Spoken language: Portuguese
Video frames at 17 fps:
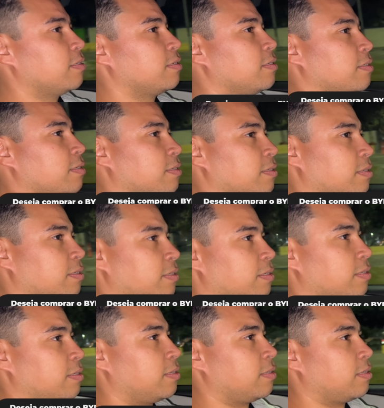Até
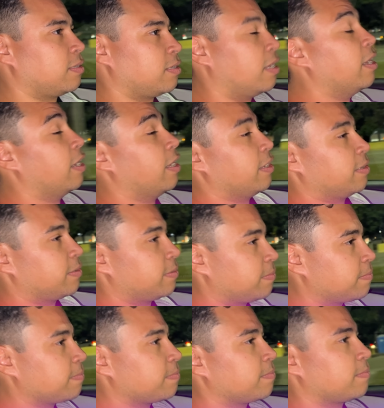prêmio, né?
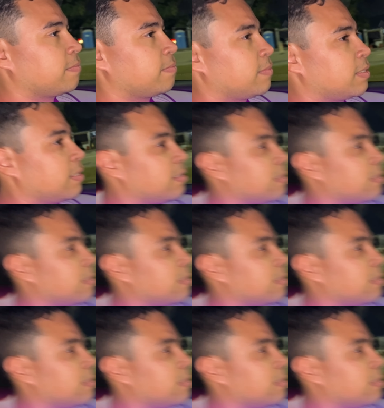E olha que